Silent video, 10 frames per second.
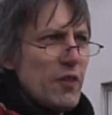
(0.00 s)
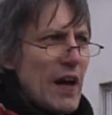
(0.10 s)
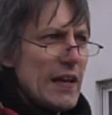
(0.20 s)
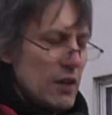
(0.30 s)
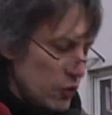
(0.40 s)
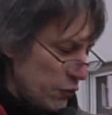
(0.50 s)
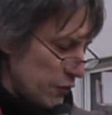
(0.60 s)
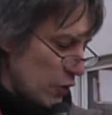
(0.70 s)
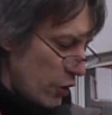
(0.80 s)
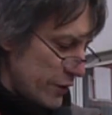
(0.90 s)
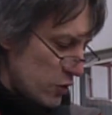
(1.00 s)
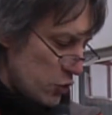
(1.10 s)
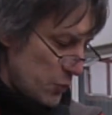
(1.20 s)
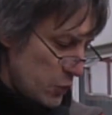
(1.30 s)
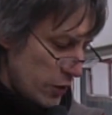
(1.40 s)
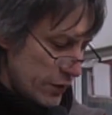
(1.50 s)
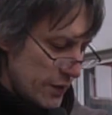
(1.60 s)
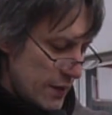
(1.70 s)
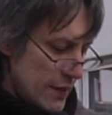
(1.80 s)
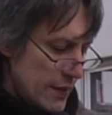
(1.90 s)
freie Luft Loins spüren,
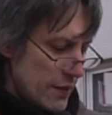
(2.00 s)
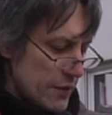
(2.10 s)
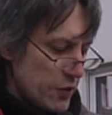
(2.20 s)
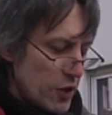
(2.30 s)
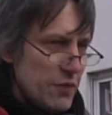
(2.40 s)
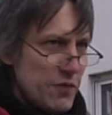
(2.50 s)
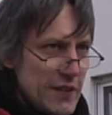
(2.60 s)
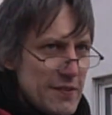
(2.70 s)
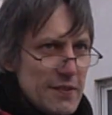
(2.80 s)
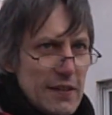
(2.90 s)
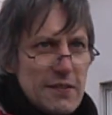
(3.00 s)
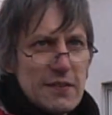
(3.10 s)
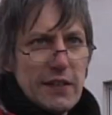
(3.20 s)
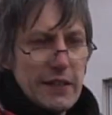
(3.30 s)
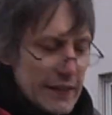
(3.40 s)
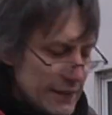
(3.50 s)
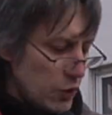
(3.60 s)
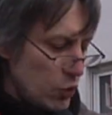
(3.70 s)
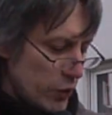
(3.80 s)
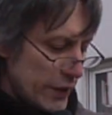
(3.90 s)
sollen wissen, dass ihre
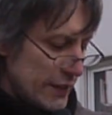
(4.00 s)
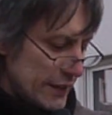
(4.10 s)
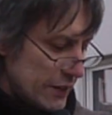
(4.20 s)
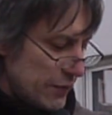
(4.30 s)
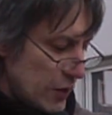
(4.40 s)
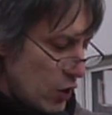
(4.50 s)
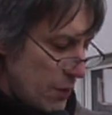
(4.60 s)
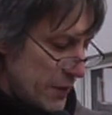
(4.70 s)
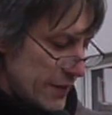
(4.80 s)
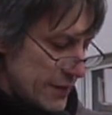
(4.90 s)
Ideologie nicht willkommen